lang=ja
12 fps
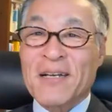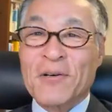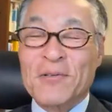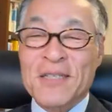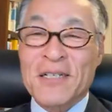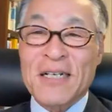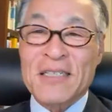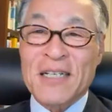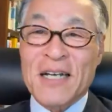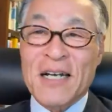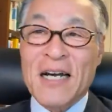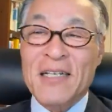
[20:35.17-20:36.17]
お二人
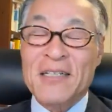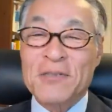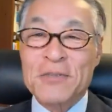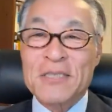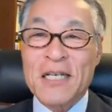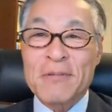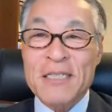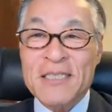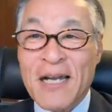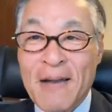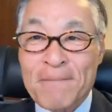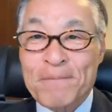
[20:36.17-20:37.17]
方、ありがとうございまし
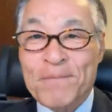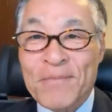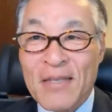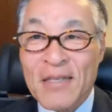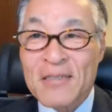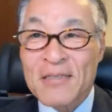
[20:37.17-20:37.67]
た。ありがとう